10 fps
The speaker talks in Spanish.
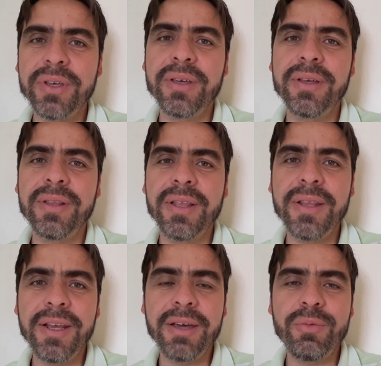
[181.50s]
que
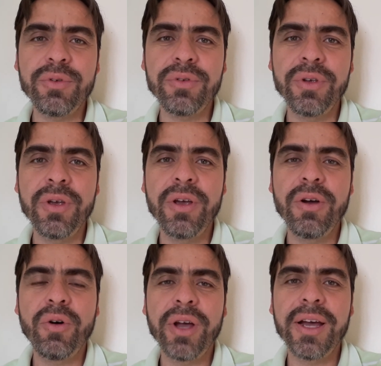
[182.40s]
tendríamos
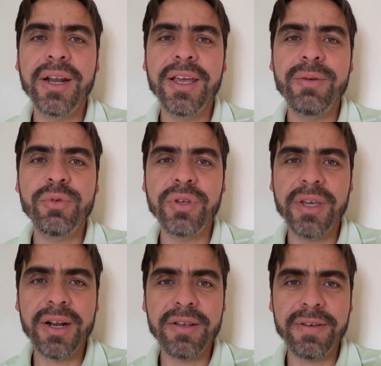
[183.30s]
o que creíamos que
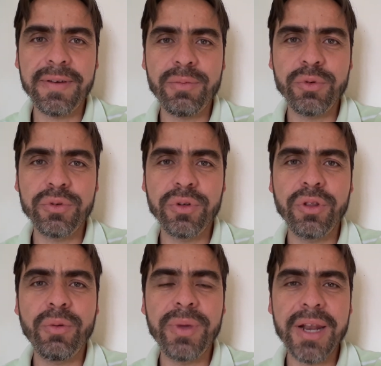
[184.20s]
ya las habíamos
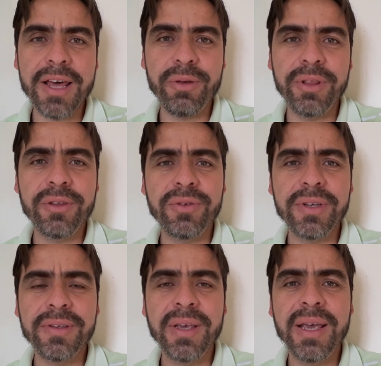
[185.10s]
dominado.
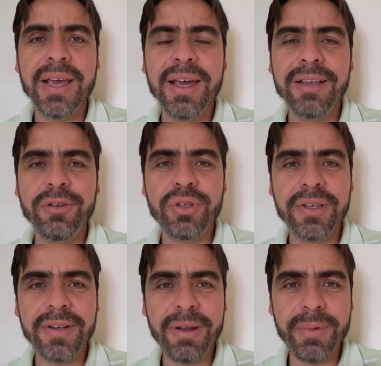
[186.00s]
Entonces, estos
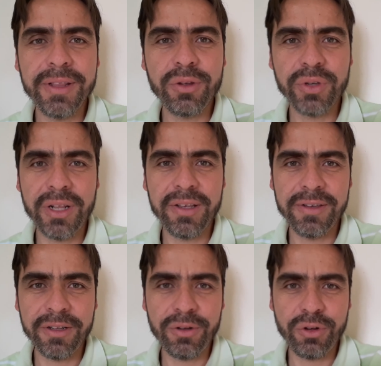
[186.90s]
tres elementos que el
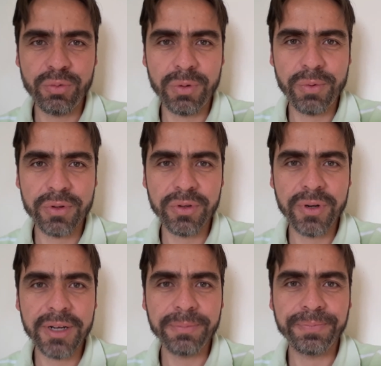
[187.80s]
desierto nos
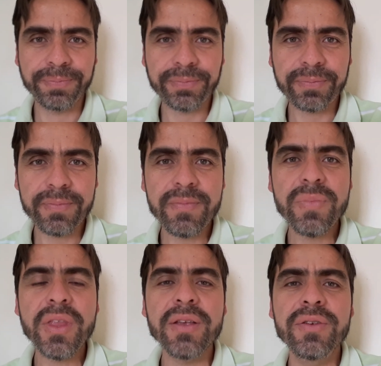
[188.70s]
proporciona
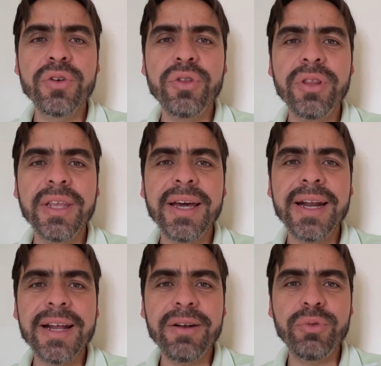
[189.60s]
son de
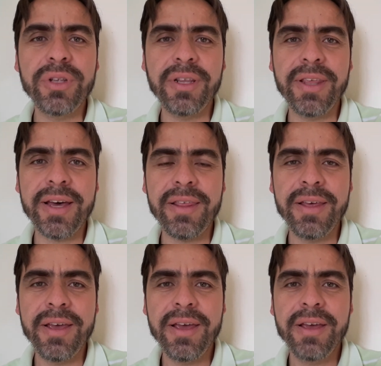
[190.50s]
gran
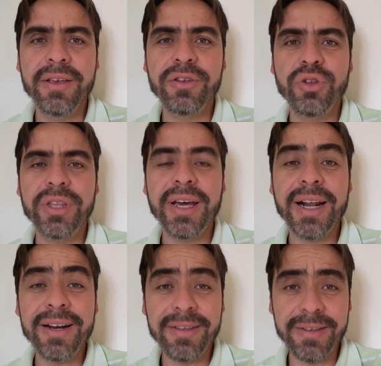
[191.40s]
utilidad, son de
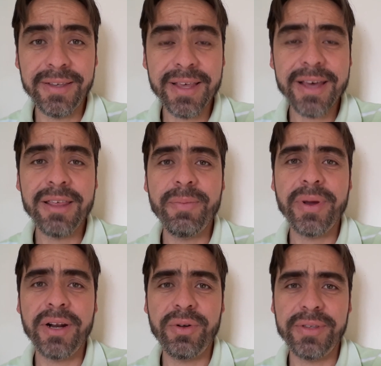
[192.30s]
gran necesidad
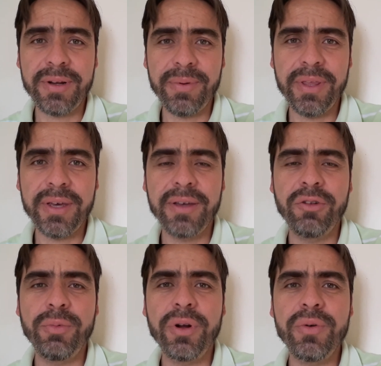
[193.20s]
para nuestra vida.
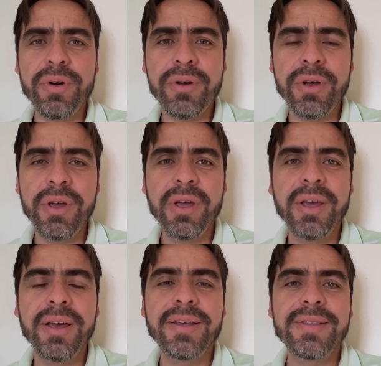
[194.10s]
Número uno,
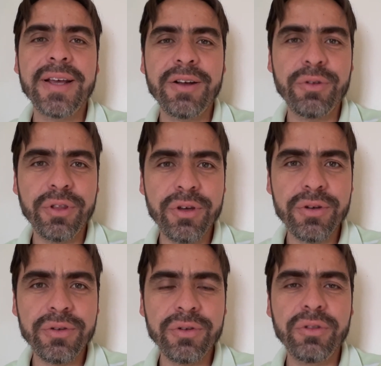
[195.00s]
estar con
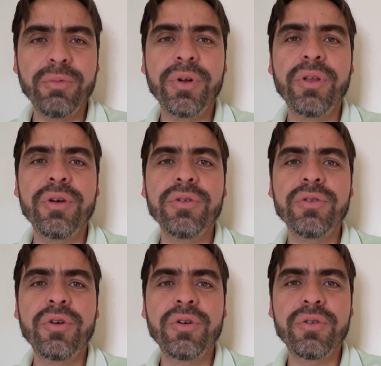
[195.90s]
Dios. Número dos,
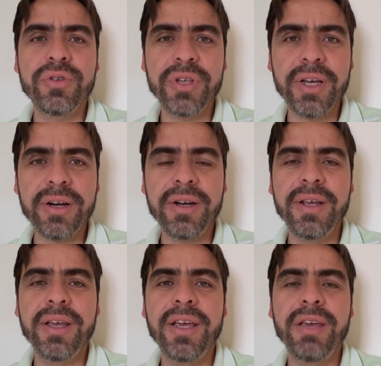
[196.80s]
conocer
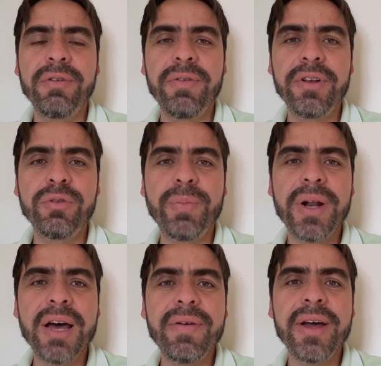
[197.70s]
y vivir su
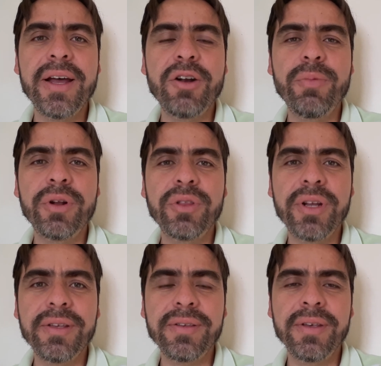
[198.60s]
palabra. Número
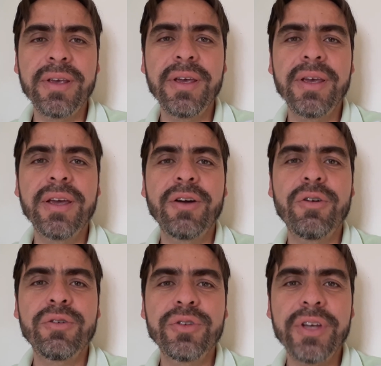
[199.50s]
tres,
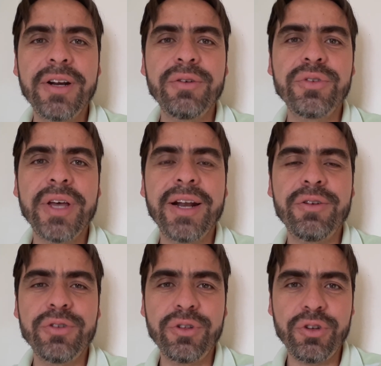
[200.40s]
conocernos a
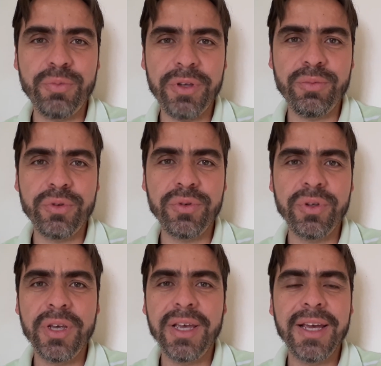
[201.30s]
nosotros
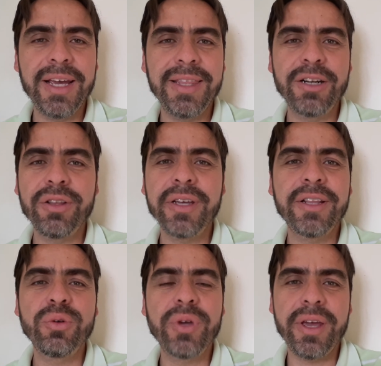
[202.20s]
mismos en el orden que
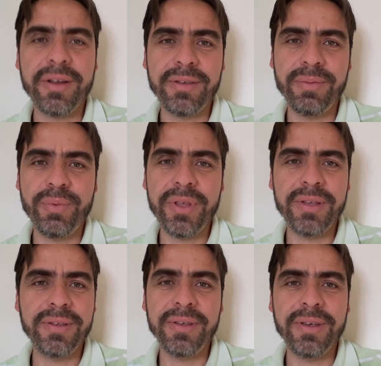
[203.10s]
tú quieras.
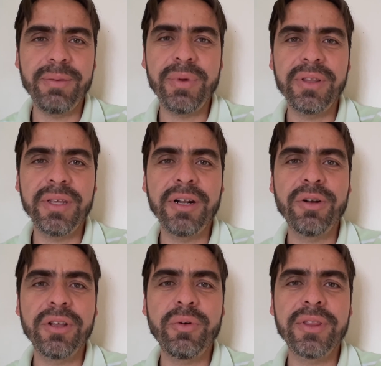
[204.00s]
Puedes invertir el
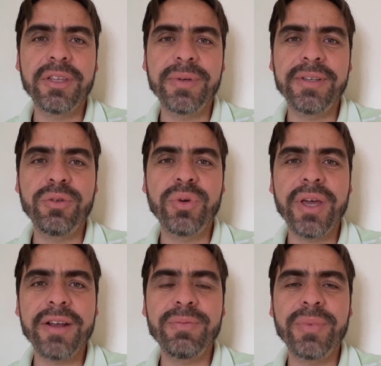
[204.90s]
orden cuantas veces tú
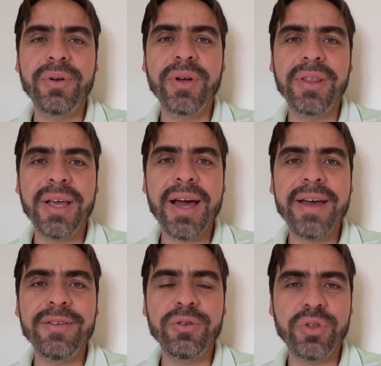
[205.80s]
quieras, pero que tenga
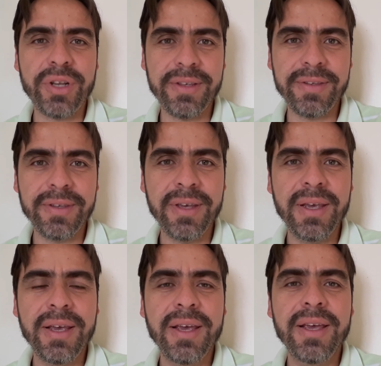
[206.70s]
esos tres.
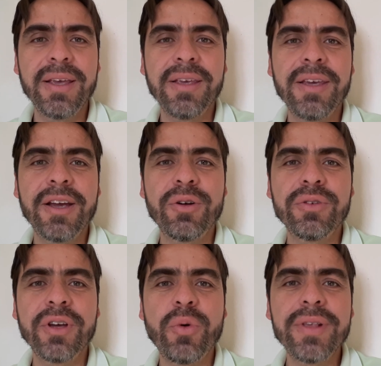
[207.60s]
Y en
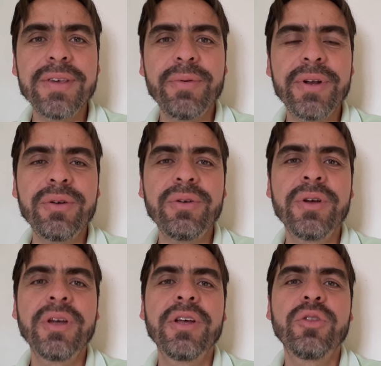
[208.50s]
consecuencia, bueno,
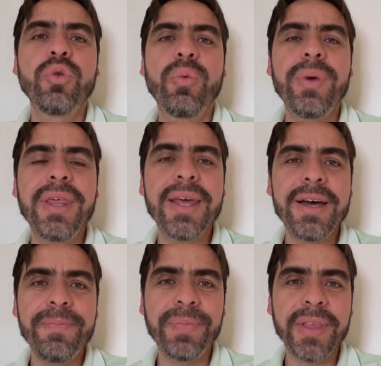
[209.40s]
tu
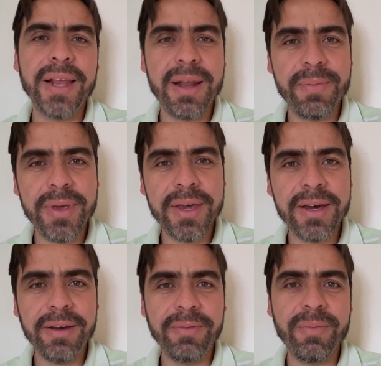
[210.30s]
vida y la
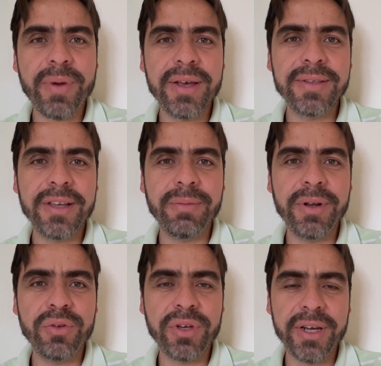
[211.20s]
mía va a estar
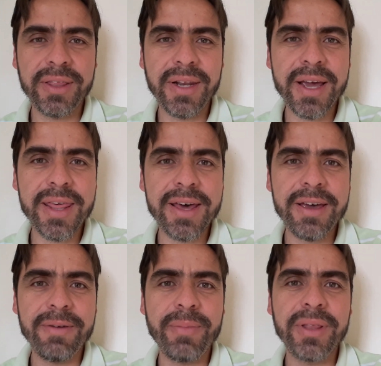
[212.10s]
menos
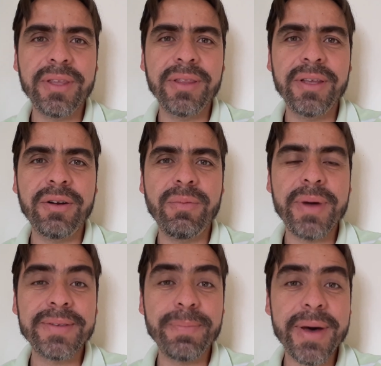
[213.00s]
ajetreada, va a tener
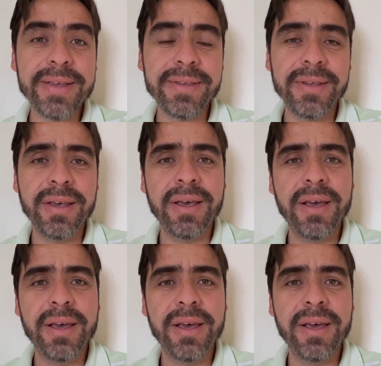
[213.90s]
más paz,